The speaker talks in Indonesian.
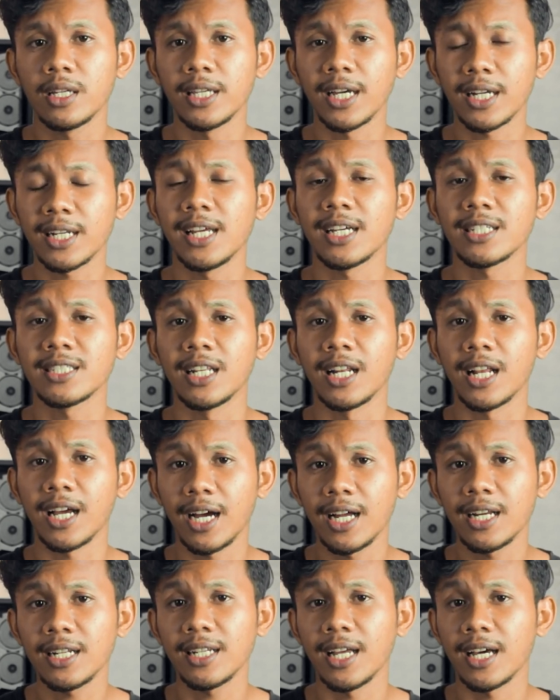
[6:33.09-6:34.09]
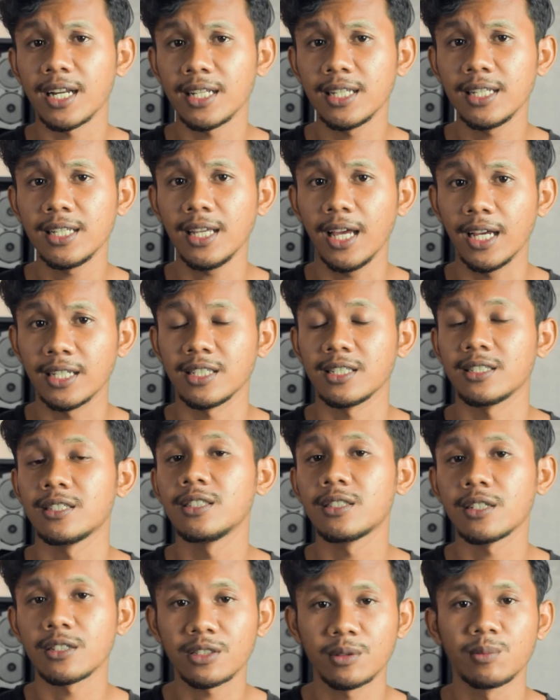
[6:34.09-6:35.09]
yang dihasilkan dari
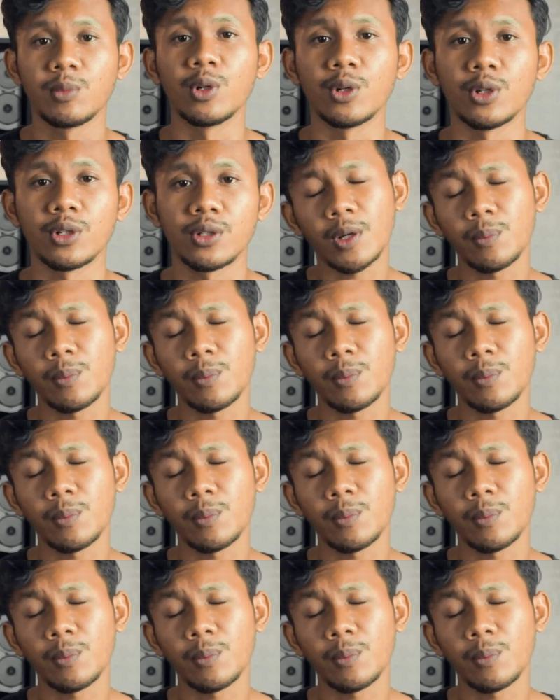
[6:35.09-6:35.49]
SSD tersebut.